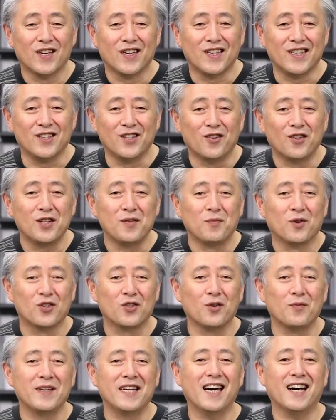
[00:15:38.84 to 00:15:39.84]
祈り
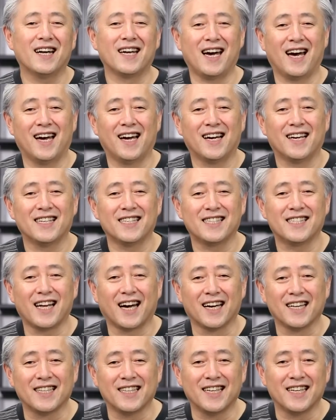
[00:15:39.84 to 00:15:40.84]
求めながら
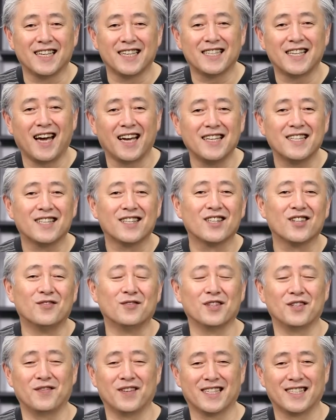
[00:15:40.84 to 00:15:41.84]
従っていきたいと
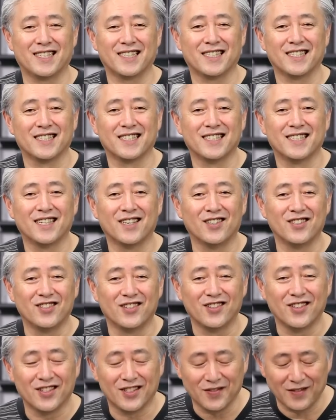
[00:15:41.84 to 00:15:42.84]
思います。お
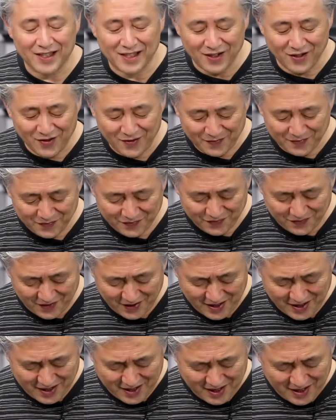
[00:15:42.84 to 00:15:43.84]
祈りをしましょ
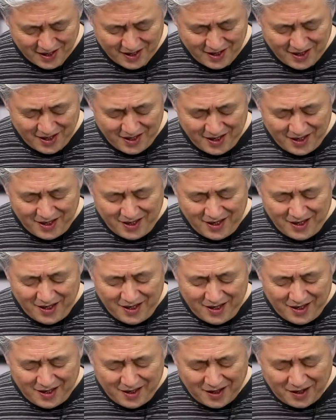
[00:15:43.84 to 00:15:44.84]
う
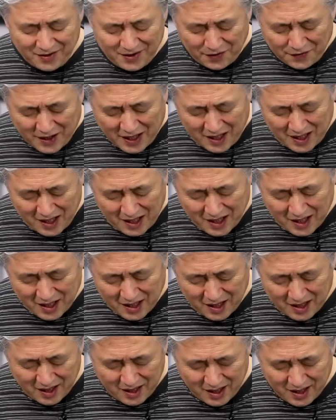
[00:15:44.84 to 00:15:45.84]
神様
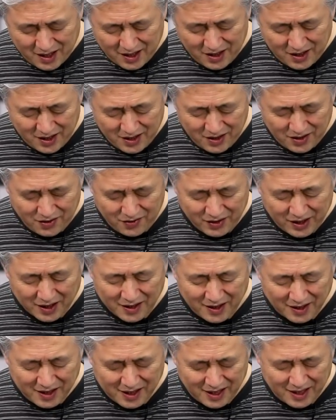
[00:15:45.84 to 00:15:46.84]

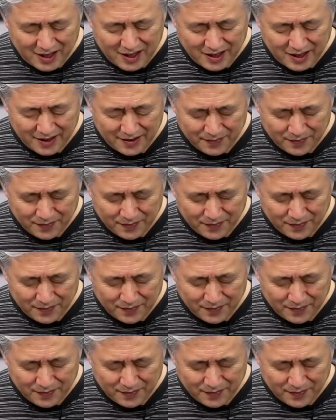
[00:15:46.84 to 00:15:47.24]
私たち